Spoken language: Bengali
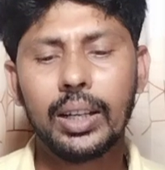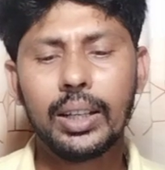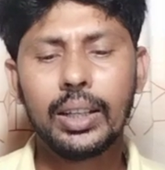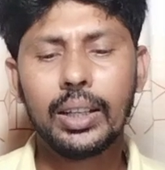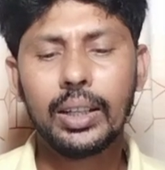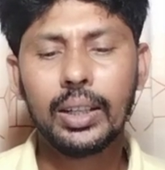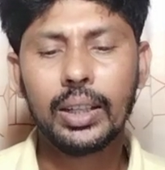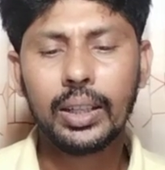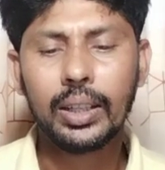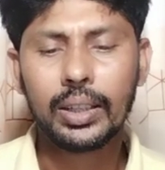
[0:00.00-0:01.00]
তারপরে
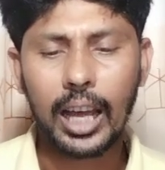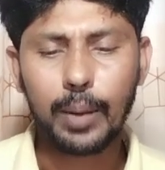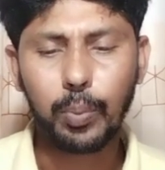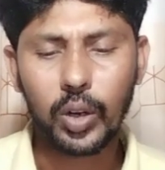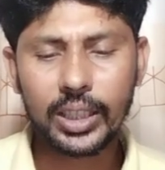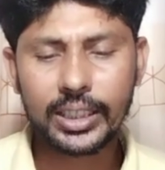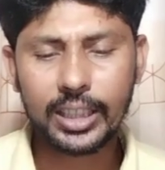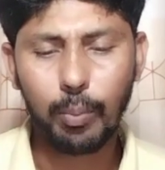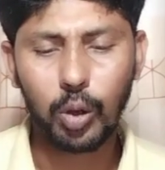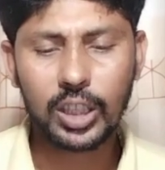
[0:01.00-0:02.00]
যেটা বলছে
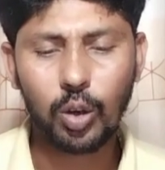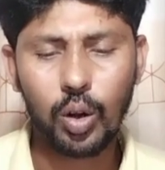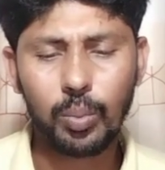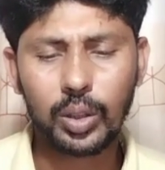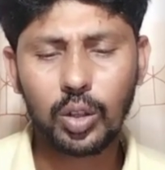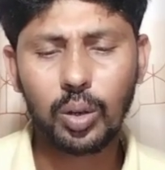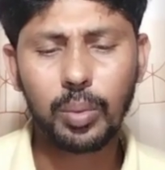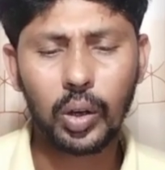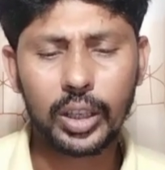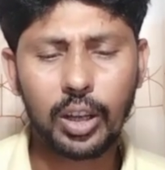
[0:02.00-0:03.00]
গণমাধ্যম অনেক বড়
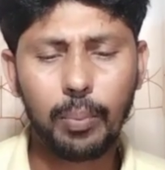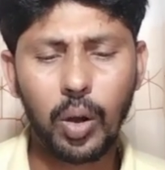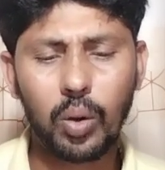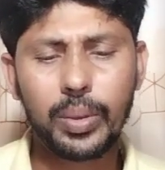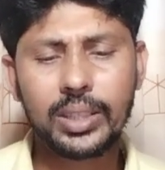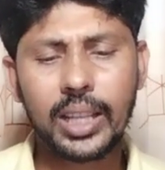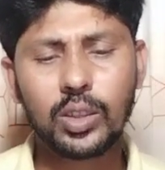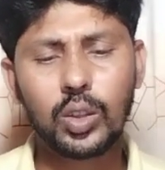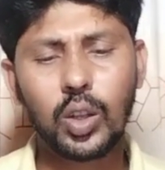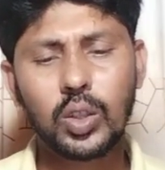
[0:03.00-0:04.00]
বিস্তারিত দর্শক সেটা আর
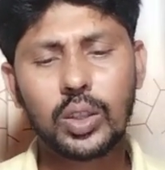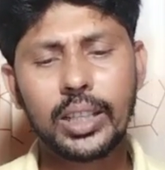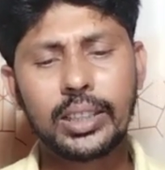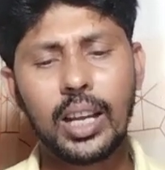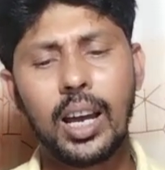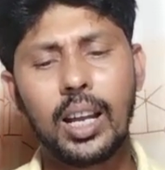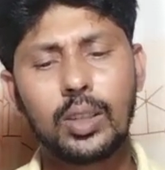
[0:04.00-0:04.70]
তুলে না ধরে